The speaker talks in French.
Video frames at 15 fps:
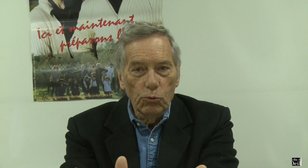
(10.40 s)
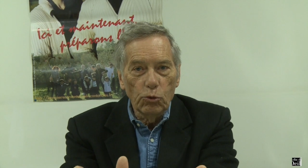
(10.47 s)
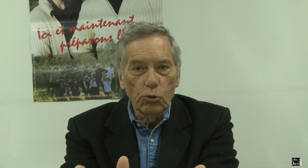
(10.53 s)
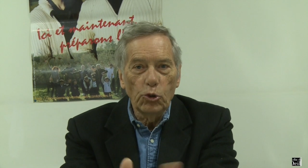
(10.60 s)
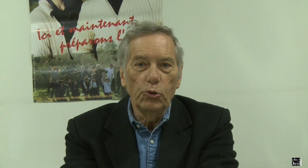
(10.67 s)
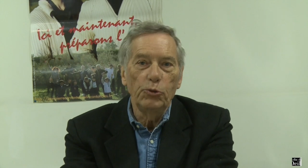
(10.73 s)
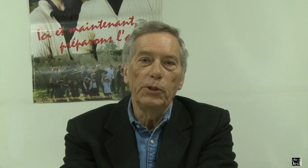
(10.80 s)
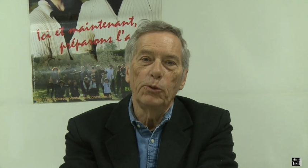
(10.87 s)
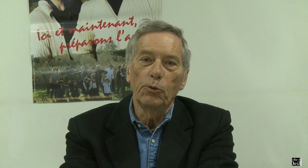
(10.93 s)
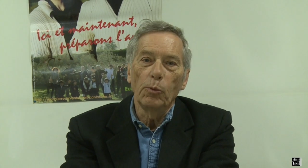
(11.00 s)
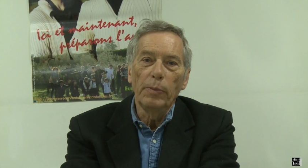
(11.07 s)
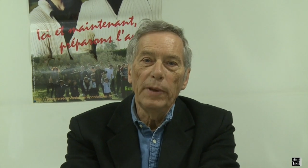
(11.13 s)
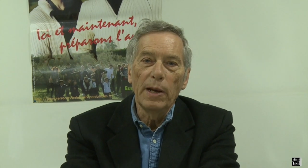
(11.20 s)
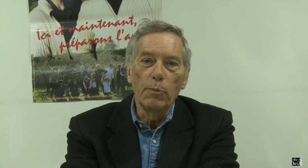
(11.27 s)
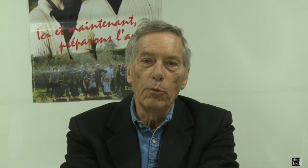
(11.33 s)
dont je suis
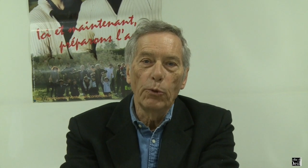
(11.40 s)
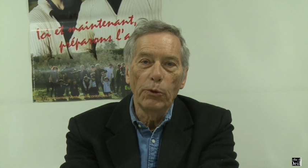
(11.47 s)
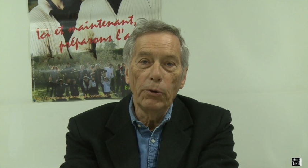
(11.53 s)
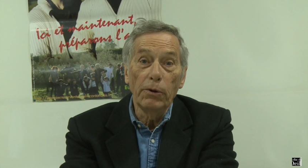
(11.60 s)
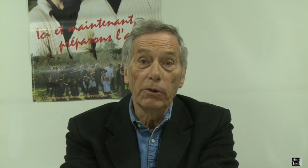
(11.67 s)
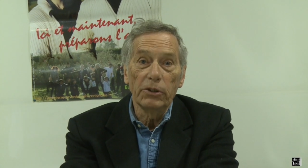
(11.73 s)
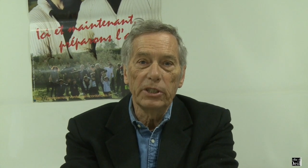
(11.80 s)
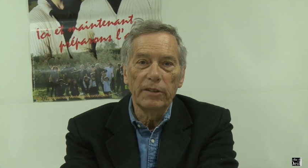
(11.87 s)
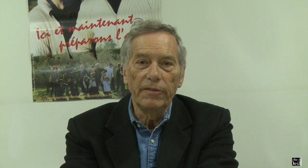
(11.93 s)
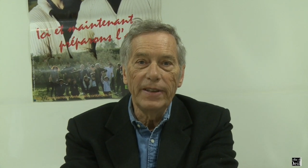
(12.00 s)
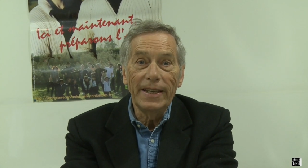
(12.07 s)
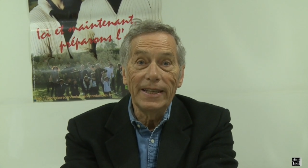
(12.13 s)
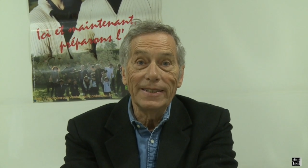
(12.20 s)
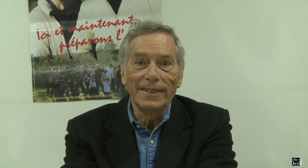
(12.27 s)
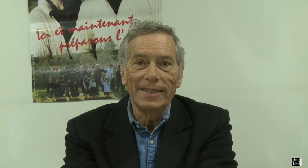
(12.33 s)
tombé amoureux quand
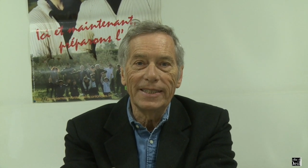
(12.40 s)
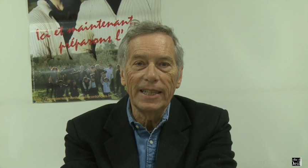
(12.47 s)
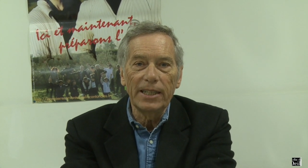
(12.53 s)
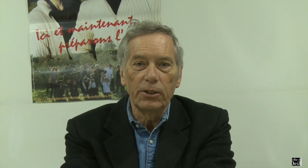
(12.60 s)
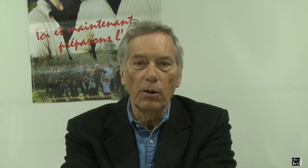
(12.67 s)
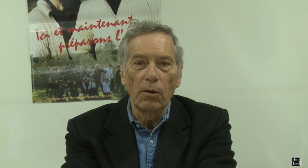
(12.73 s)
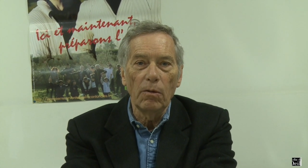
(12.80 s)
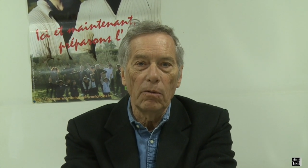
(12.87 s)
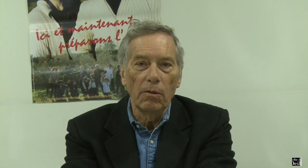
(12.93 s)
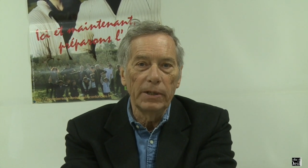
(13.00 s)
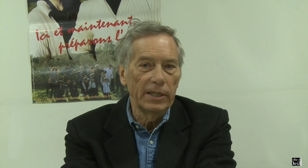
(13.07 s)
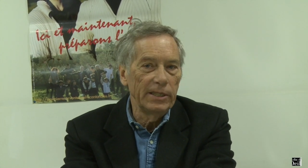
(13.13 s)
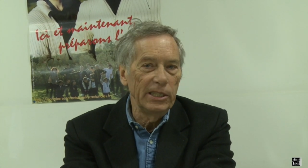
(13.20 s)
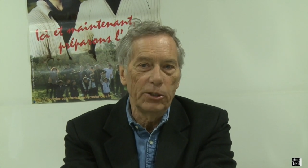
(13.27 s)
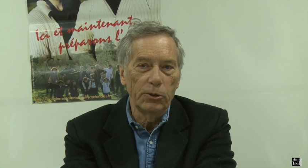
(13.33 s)
j'avais 7 ans en
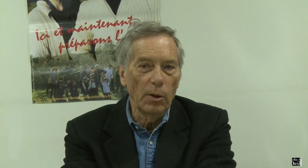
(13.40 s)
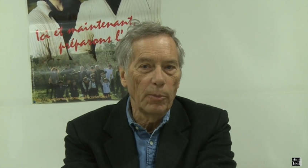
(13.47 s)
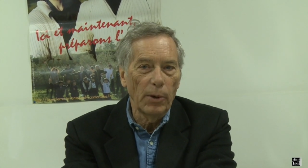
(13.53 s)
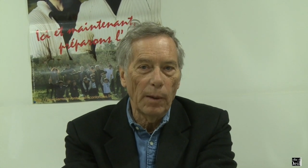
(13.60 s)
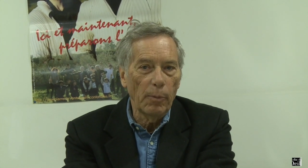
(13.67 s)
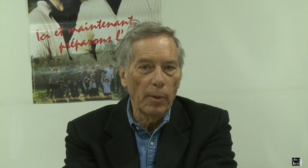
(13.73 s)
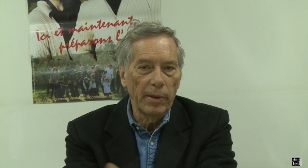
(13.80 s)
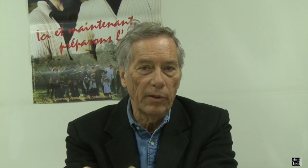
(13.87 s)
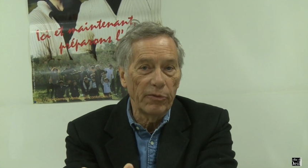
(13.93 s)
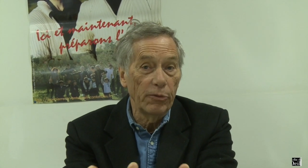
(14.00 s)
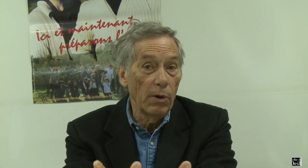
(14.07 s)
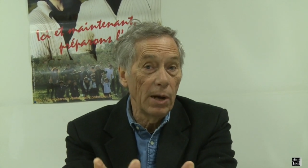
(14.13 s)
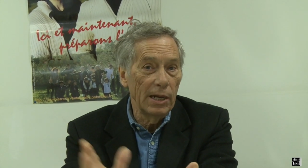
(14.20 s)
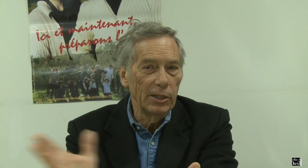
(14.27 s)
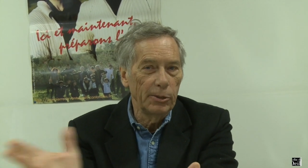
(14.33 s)
assistant pour la première
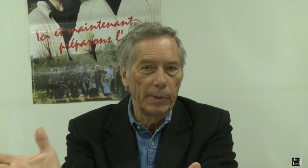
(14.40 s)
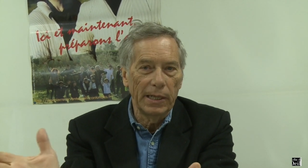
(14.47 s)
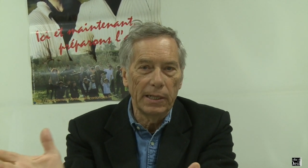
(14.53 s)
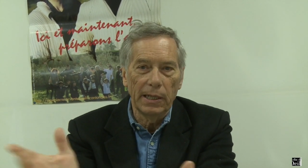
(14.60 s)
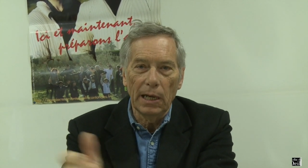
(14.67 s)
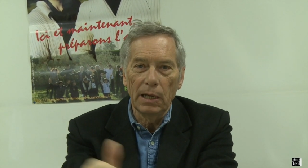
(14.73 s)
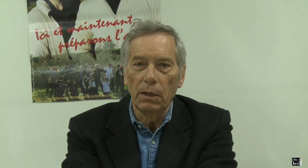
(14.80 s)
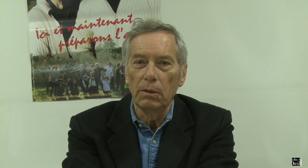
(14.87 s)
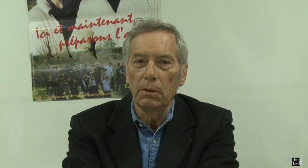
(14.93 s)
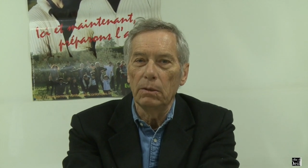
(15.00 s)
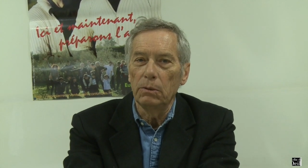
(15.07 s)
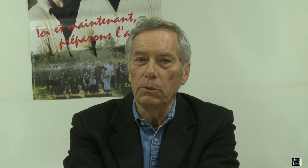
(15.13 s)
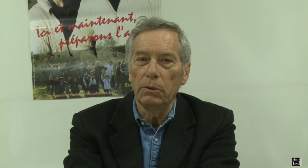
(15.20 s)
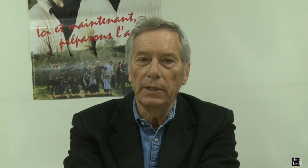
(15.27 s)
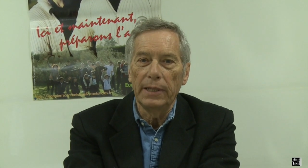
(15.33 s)
fois à un
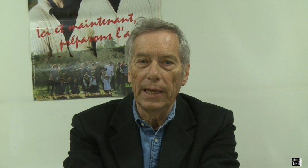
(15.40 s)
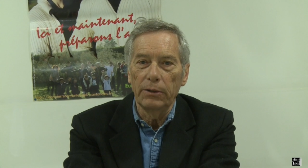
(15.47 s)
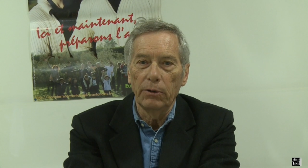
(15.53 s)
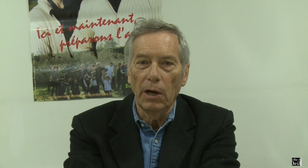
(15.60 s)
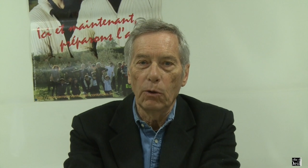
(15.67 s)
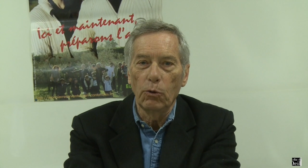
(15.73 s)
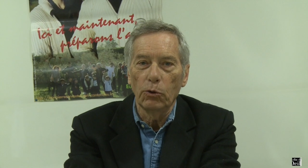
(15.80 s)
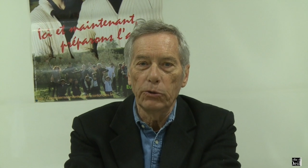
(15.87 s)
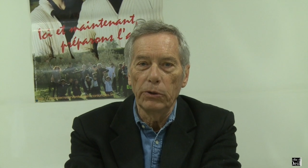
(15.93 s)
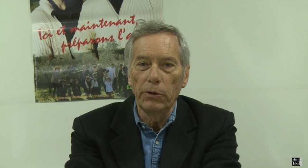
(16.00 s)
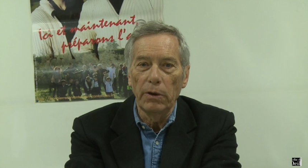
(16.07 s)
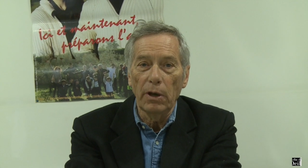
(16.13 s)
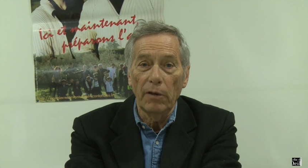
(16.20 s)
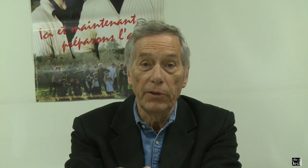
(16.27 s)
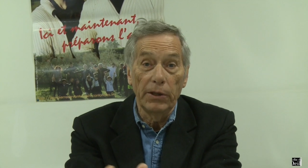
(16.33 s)
spectacle de théâtre dans la cour
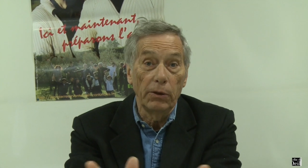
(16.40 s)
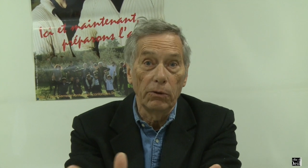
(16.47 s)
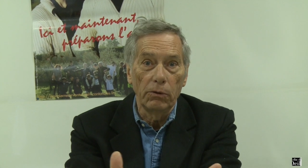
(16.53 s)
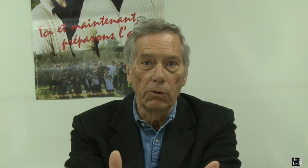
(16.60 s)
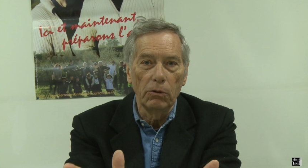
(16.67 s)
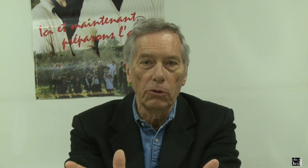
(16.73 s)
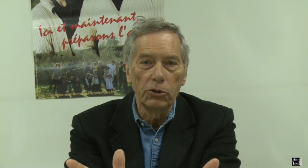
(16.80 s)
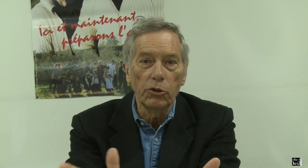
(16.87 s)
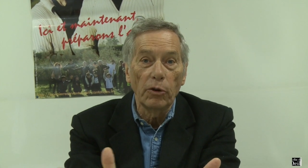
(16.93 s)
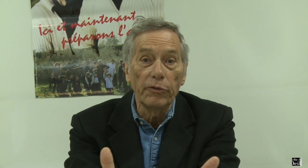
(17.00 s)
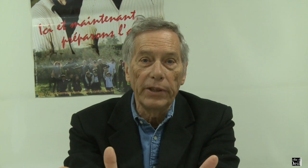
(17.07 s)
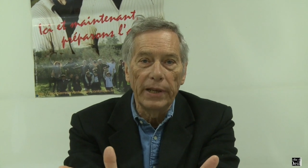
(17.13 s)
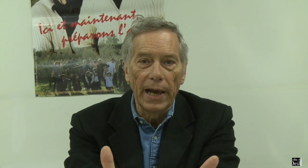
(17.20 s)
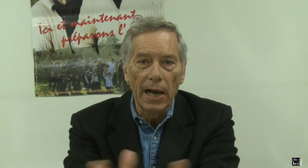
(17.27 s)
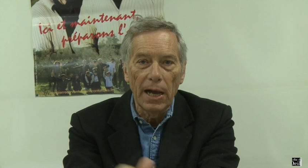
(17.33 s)
d'honneur avec euh, Jean
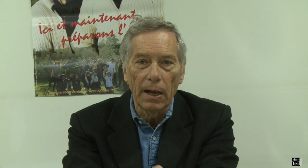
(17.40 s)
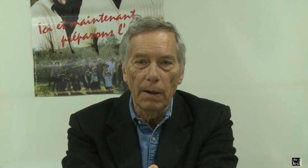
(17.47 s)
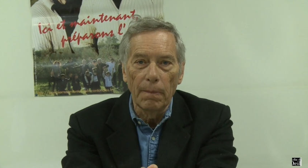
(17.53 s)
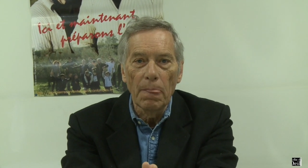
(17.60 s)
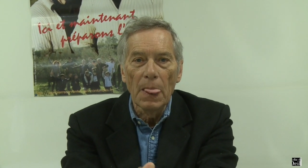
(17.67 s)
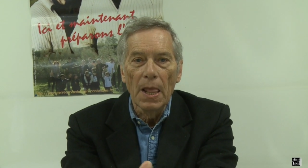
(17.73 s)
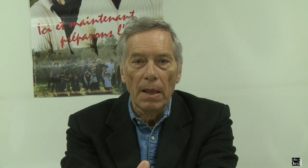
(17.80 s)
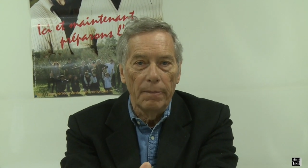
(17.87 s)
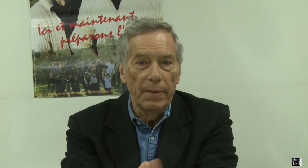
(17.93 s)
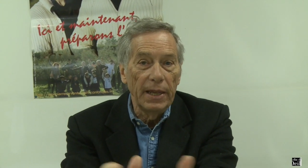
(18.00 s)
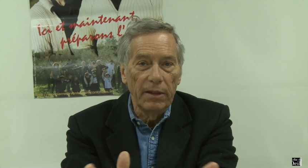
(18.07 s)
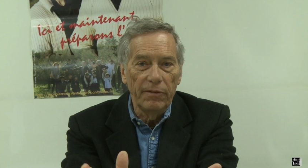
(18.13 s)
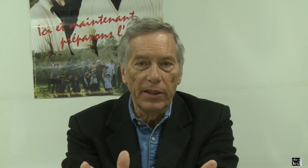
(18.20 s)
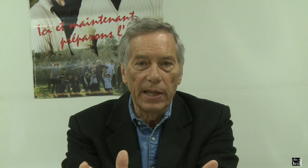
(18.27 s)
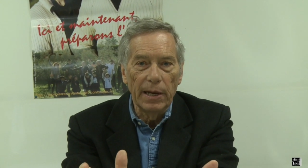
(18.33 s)
Villard,
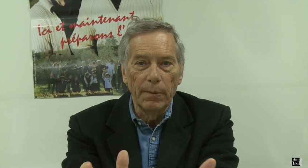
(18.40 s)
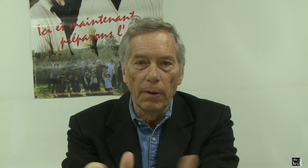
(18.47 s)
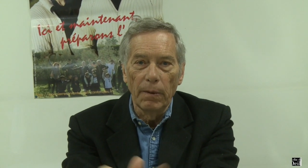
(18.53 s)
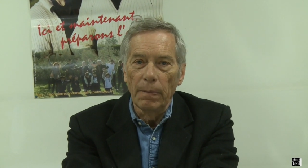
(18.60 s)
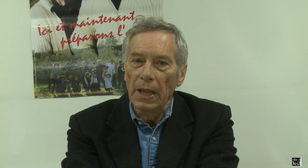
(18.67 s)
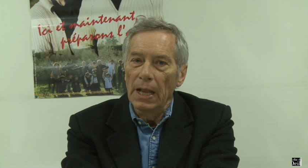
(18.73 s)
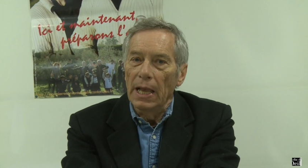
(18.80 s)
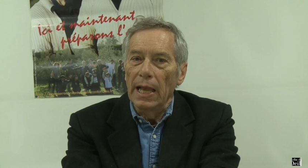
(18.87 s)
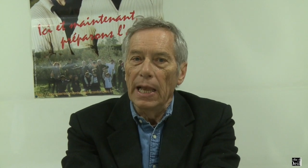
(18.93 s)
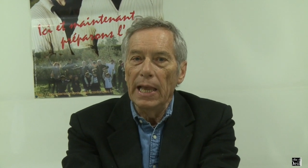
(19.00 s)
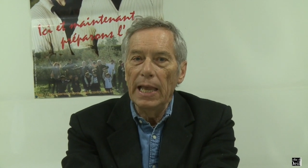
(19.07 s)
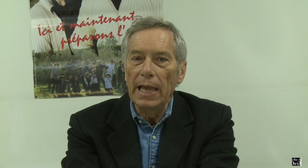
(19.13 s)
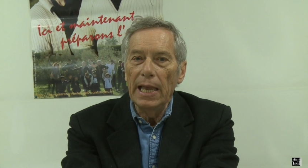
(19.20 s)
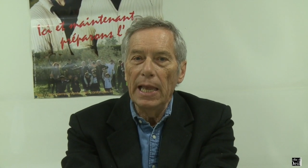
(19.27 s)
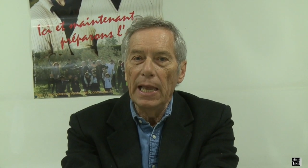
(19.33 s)
bien évidemment,
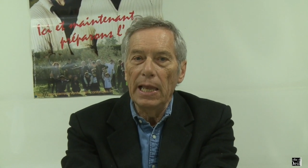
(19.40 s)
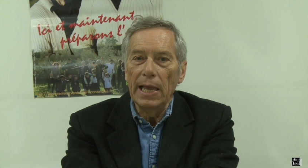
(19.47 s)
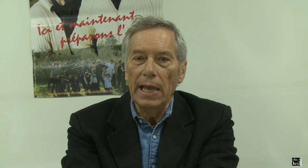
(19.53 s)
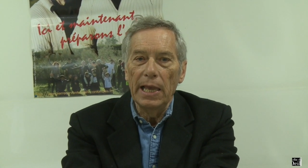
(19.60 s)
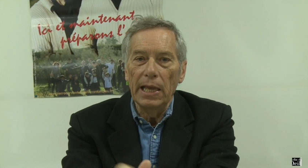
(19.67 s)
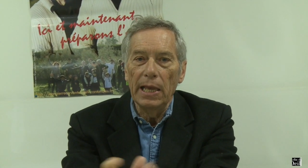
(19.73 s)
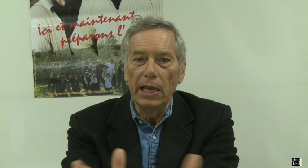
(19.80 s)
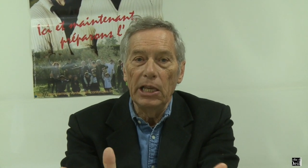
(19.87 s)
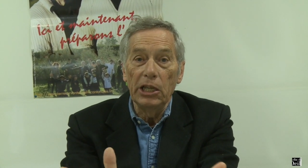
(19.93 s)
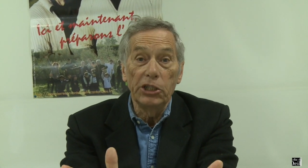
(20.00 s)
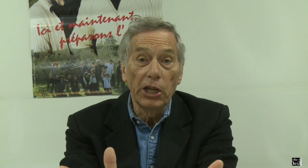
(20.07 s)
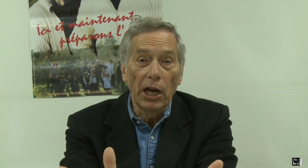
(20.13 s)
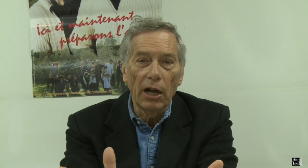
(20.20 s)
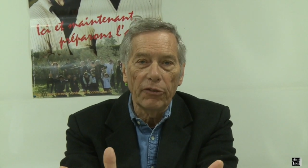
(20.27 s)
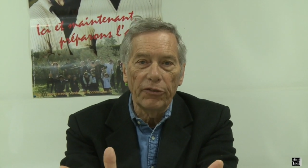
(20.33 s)
et,
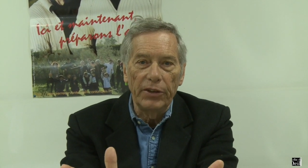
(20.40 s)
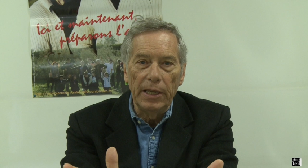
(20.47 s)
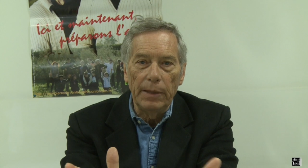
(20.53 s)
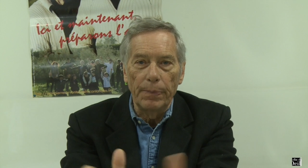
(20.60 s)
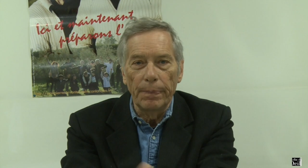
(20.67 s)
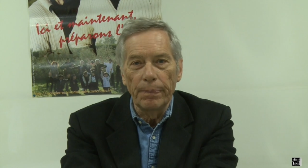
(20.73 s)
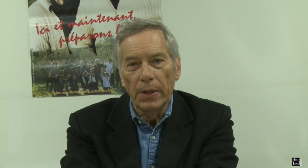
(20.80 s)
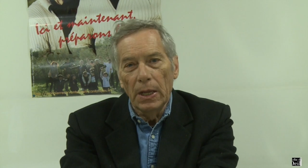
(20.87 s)
Gérard Philippe.